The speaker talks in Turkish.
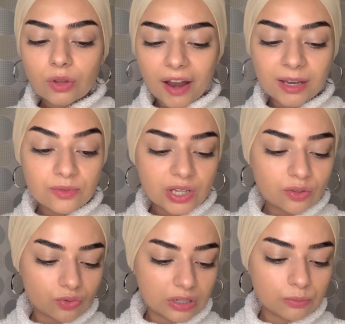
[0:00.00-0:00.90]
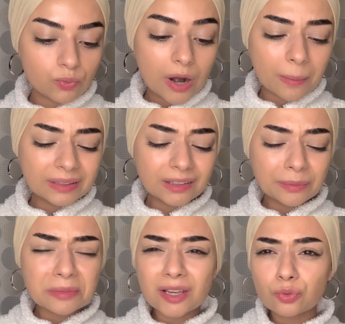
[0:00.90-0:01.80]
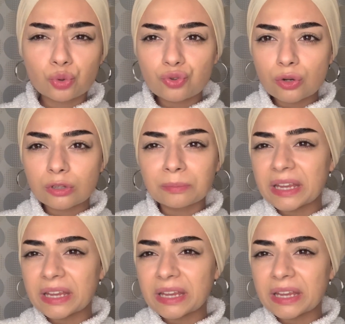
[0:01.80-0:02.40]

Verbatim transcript: Annem şey diyor sürekli, bu far paletini alıp sadece turuncuya konut